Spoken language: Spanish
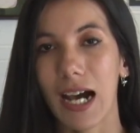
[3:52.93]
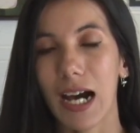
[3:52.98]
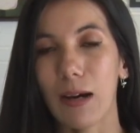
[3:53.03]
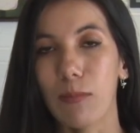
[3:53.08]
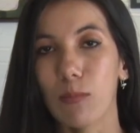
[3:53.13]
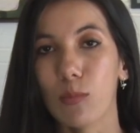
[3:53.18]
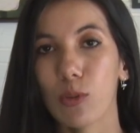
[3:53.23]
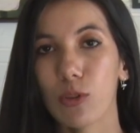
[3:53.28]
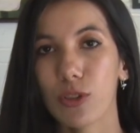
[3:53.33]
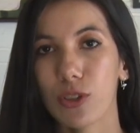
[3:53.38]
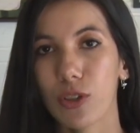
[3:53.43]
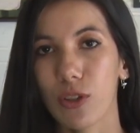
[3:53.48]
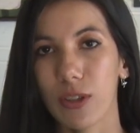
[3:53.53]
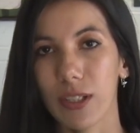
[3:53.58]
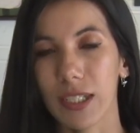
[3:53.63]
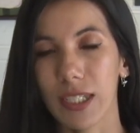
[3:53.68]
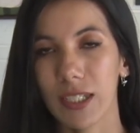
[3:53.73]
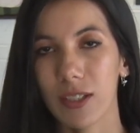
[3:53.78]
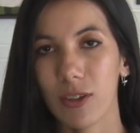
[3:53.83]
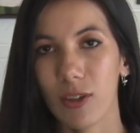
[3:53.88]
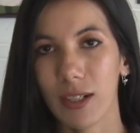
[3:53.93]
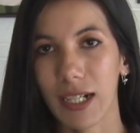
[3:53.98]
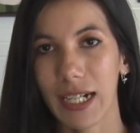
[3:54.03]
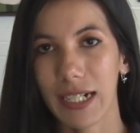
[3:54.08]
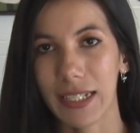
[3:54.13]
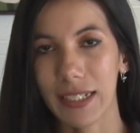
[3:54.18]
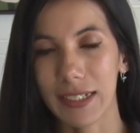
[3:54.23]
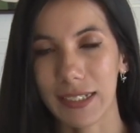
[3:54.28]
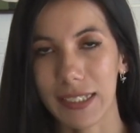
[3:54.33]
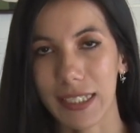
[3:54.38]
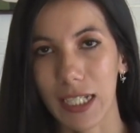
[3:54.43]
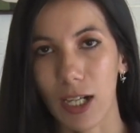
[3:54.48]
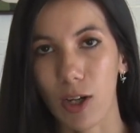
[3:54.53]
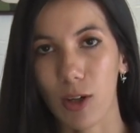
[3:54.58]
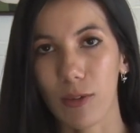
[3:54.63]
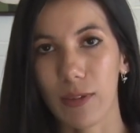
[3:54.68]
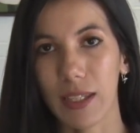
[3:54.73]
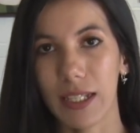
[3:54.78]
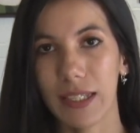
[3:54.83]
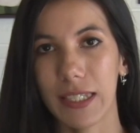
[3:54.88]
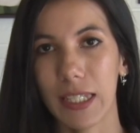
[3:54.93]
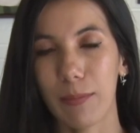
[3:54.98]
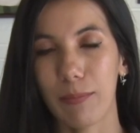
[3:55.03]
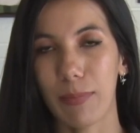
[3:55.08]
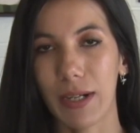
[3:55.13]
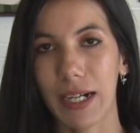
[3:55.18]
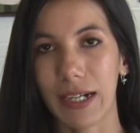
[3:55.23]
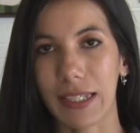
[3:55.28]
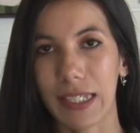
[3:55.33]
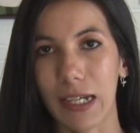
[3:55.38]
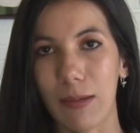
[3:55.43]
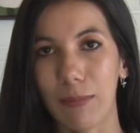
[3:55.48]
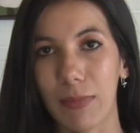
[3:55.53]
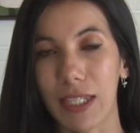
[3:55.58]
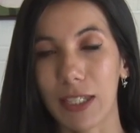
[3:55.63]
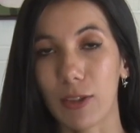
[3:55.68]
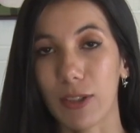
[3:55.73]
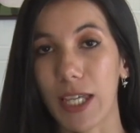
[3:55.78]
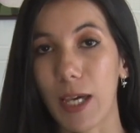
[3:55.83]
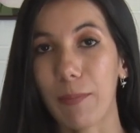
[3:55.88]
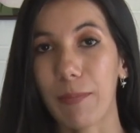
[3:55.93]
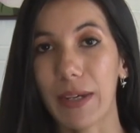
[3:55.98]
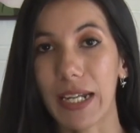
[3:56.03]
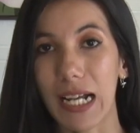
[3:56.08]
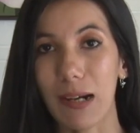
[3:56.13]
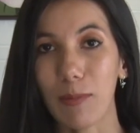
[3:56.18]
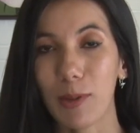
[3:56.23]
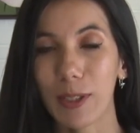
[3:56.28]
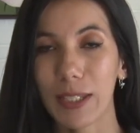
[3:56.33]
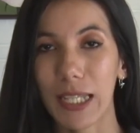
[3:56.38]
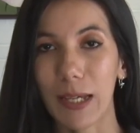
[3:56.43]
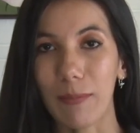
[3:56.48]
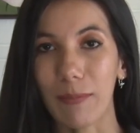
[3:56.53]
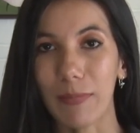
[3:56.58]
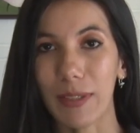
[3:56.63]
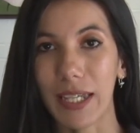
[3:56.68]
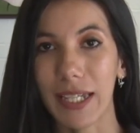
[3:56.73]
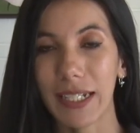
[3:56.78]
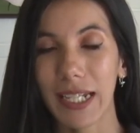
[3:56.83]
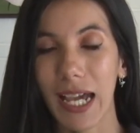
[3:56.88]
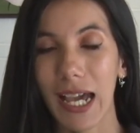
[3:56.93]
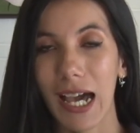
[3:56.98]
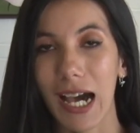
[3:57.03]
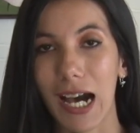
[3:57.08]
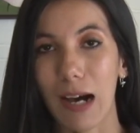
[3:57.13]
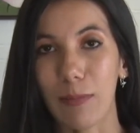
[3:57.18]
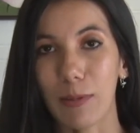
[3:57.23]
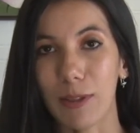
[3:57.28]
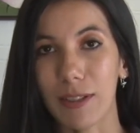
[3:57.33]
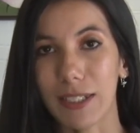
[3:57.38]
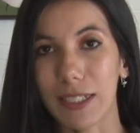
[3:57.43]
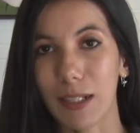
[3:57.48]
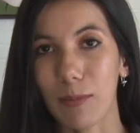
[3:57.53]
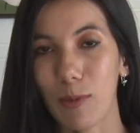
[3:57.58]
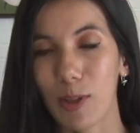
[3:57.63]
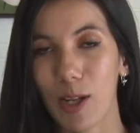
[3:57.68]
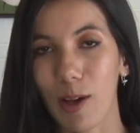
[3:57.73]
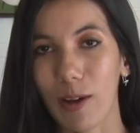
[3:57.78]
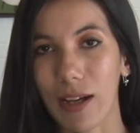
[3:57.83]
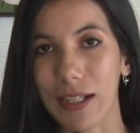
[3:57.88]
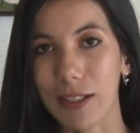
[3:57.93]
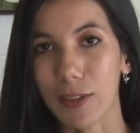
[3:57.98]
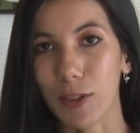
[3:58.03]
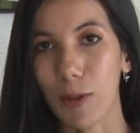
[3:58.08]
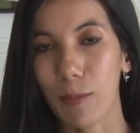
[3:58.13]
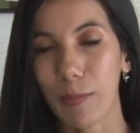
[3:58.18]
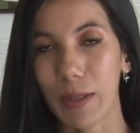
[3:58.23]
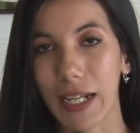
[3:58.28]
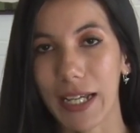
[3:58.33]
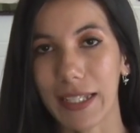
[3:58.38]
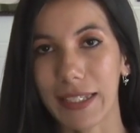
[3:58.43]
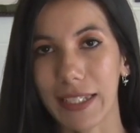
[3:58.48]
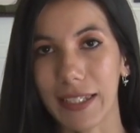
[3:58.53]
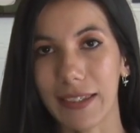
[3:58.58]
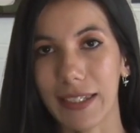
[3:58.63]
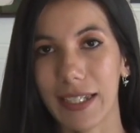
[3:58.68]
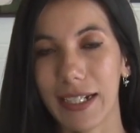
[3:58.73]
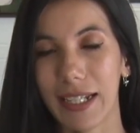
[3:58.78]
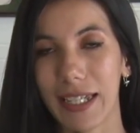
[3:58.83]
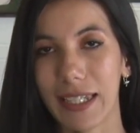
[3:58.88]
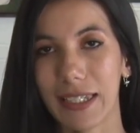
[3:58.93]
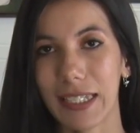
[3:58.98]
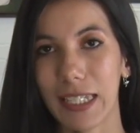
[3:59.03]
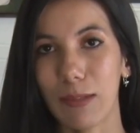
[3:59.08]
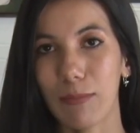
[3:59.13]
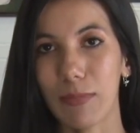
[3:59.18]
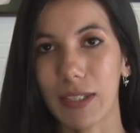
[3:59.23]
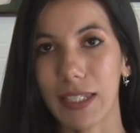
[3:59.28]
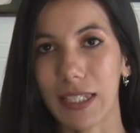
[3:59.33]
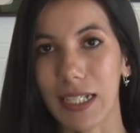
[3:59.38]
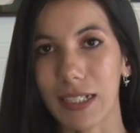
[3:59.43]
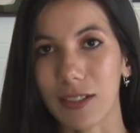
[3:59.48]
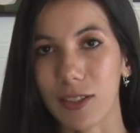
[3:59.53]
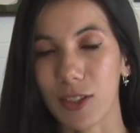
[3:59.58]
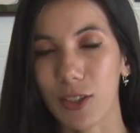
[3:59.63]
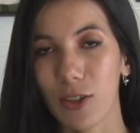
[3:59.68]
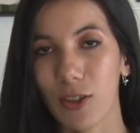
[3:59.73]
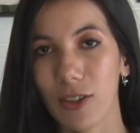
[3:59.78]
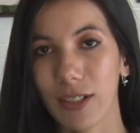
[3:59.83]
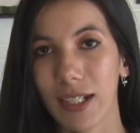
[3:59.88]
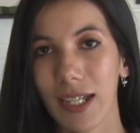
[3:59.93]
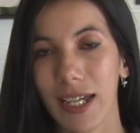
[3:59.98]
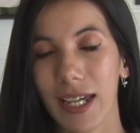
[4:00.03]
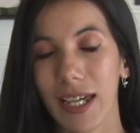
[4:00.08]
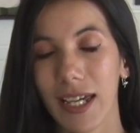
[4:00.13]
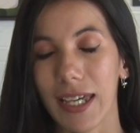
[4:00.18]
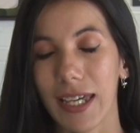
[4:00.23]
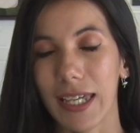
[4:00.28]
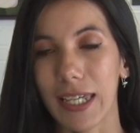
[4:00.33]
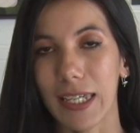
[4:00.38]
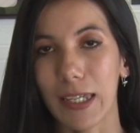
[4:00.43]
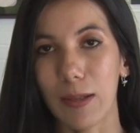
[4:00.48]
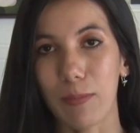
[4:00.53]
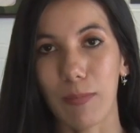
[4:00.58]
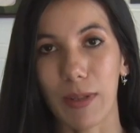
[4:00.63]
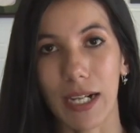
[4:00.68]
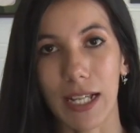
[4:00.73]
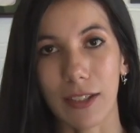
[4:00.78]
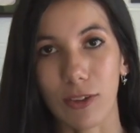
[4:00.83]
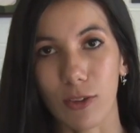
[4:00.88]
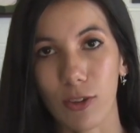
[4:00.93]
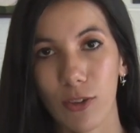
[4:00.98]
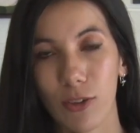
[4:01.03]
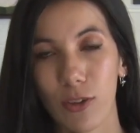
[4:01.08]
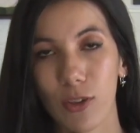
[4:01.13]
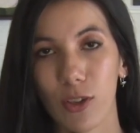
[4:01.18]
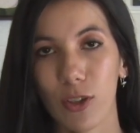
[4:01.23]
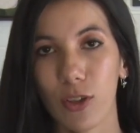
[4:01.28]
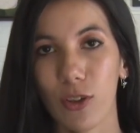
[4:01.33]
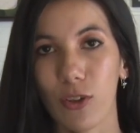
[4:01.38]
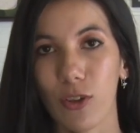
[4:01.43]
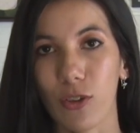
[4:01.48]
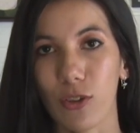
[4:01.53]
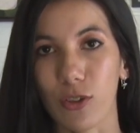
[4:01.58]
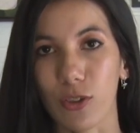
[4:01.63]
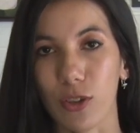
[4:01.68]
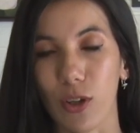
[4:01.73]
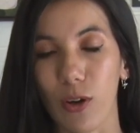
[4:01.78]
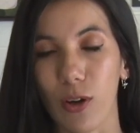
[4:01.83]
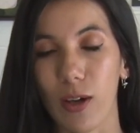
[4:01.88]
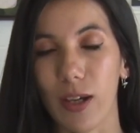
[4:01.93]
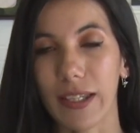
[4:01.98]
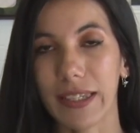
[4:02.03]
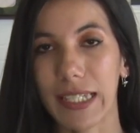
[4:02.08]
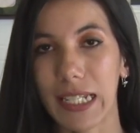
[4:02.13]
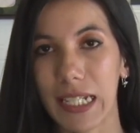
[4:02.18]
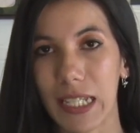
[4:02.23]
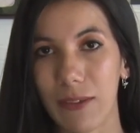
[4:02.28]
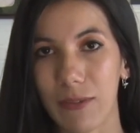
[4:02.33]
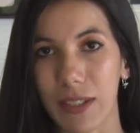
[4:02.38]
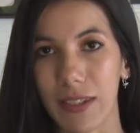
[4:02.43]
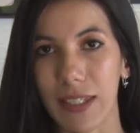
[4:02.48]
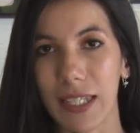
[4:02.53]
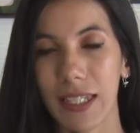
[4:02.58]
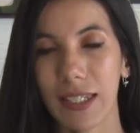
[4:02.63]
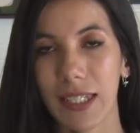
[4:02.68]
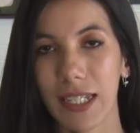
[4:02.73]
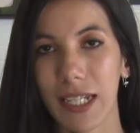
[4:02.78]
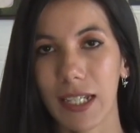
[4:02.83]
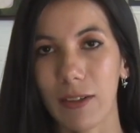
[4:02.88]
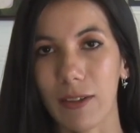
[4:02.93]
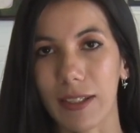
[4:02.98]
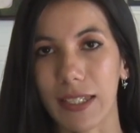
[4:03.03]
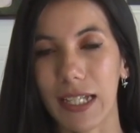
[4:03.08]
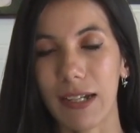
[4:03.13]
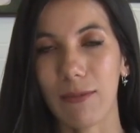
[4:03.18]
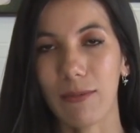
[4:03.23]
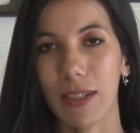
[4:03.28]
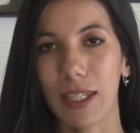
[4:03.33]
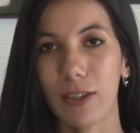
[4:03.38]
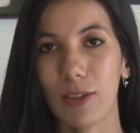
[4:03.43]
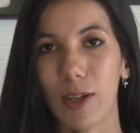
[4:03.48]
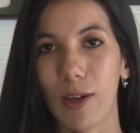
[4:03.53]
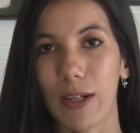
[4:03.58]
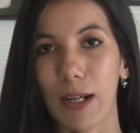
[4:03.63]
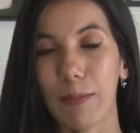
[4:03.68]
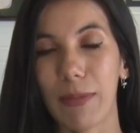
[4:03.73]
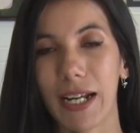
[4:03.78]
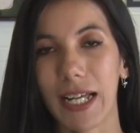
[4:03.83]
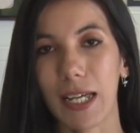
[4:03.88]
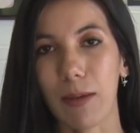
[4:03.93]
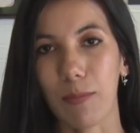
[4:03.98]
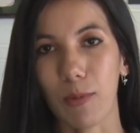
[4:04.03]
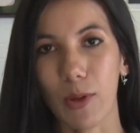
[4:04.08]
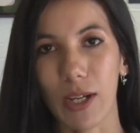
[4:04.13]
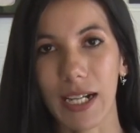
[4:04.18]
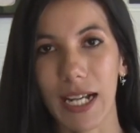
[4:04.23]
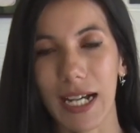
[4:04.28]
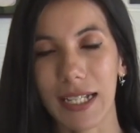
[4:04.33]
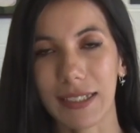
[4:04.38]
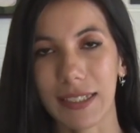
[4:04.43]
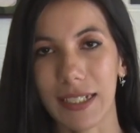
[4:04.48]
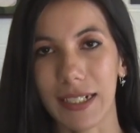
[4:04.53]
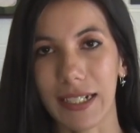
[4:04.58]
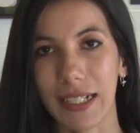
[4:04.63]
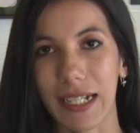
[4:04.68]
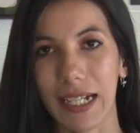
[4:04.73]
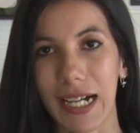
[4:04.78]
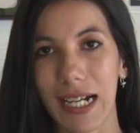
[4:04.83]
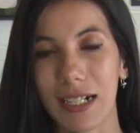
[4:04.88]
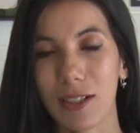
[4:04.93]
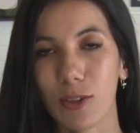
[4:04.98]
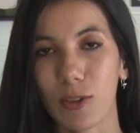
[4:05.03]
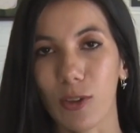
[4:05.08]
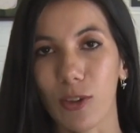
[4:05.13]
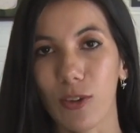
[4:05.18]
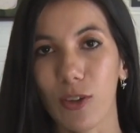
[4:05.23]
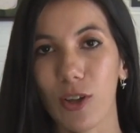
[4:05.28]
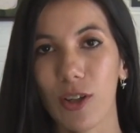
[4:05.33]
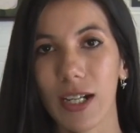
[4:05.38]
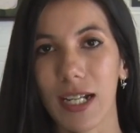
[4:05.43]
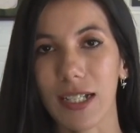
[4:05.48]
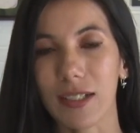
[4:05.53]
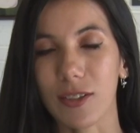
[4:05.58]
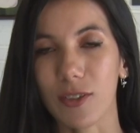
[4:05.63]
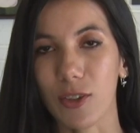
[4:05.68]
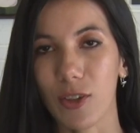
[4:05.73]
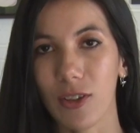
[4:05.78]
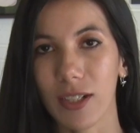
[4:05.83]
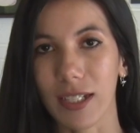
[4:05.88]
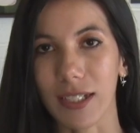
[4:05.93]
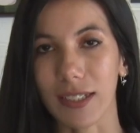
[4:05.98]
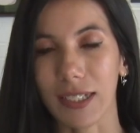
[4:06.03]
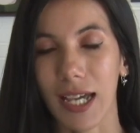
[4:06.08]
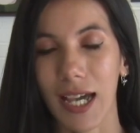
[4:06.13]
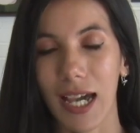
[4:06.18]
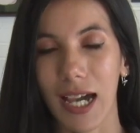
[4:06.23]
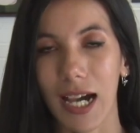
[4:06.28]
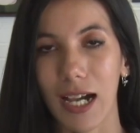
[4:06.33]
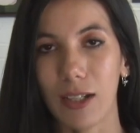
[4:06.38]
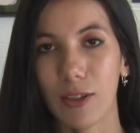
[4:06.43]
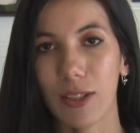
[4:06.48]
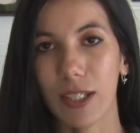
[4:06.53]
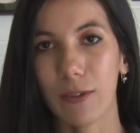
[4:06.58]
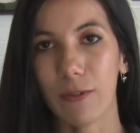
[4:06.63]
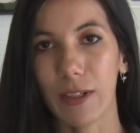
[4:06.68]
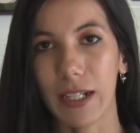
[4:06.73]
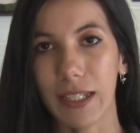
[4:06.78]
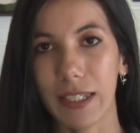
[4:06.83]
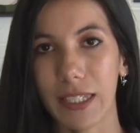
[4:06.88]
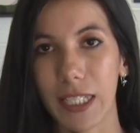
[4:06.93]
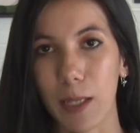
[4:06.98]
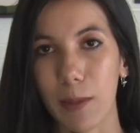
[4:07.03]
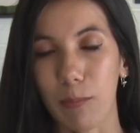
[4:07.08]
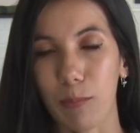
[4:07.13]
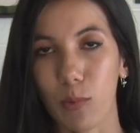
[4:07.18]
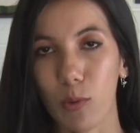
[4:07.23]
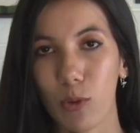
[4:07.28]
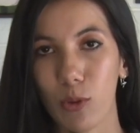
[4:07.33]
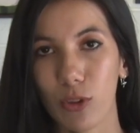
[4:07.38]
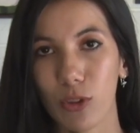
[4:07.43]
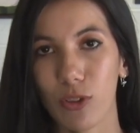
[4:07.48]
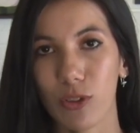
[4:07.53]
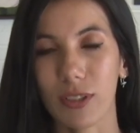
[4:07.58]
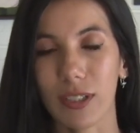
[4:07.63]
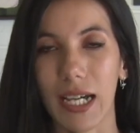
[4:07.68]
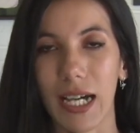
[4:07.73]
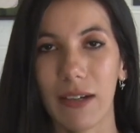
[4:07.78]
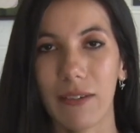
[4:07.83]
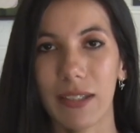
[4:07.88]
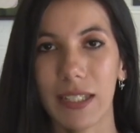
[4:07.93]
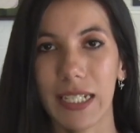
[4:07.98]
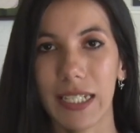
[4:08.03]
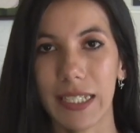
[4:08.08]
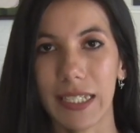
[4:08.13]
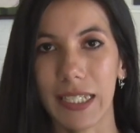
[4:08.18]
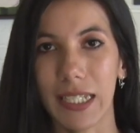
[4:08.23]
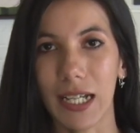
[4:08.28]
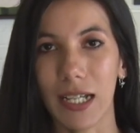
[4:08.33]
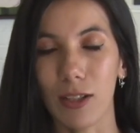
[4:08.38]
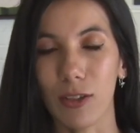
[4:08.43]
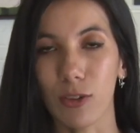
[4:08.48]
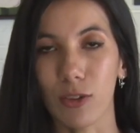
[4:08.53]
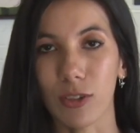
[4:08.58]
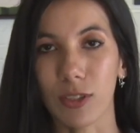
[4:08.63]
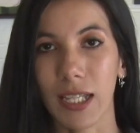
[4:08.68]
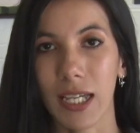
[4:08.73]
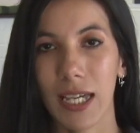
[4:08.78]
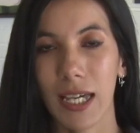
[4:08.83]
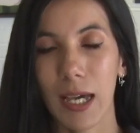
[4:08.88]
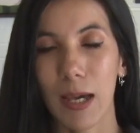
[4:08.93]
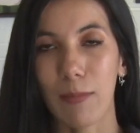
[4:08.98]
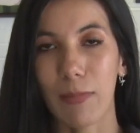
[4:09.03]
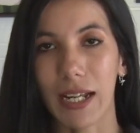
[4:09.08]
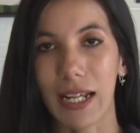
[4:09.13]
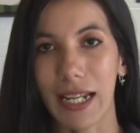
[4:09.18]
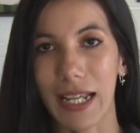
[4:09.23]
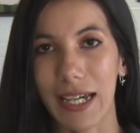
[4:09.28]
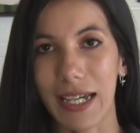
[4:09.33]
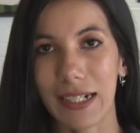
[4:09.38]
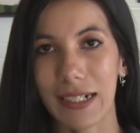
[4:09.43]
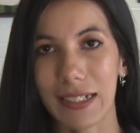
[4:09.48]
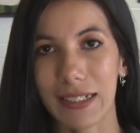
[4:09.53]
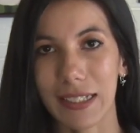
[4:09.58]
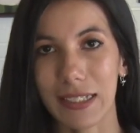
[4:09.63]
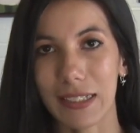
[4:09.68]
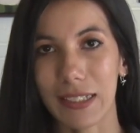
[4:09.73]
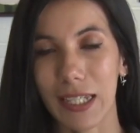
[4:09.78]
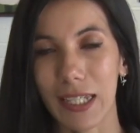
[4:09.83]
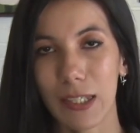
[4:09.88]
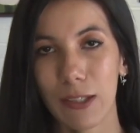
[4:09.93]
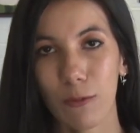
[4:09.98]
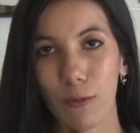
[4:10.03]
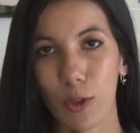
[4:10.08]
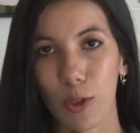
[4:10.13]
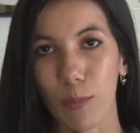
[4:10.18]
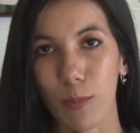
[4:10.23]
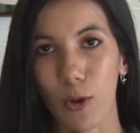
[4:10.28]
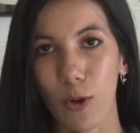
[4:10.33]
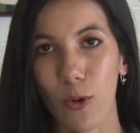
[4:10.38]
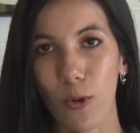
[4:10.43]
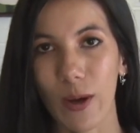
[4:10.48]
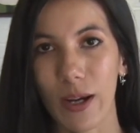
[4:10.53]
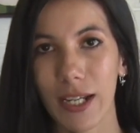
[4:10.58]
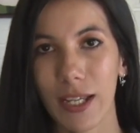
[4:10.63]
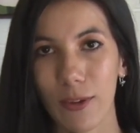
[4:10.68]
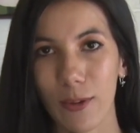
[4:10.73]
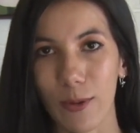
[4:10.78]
a muchos niños carenciados del departamento. Y esperamos también, aprovechamos la ocasión para extender esta invitación eh, para todos los televidente que nos están viendo ahora para que puedan acercar sus donaciones a los diferentes puntos habilitados. Para la RCC informó Juana